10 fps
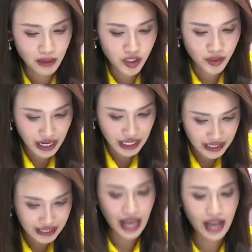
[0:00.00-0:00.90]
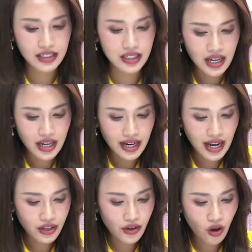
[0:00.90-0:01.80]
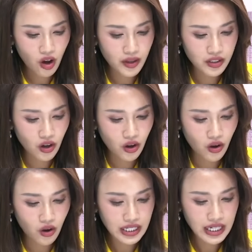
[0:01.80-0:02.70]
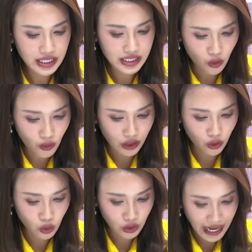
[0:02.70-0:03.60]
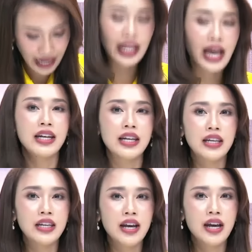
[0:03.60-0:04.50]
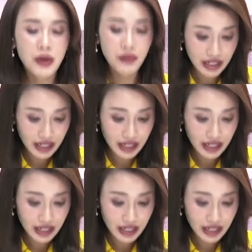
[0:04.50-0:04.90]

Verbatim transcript: รรับสมัครเลือกตั้งนายกอบจอที่จังหวัดอุทัยธานีนะคะเป็น